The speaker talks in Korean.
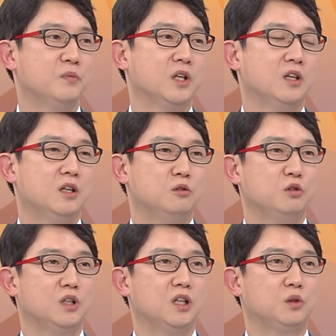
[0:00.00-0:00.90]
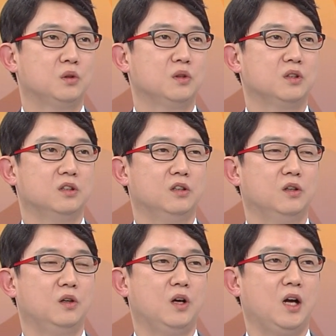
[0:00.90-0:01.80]
예. 우리가
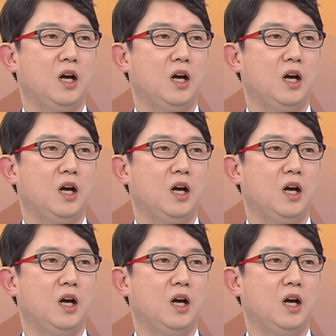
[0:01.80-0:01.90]
어,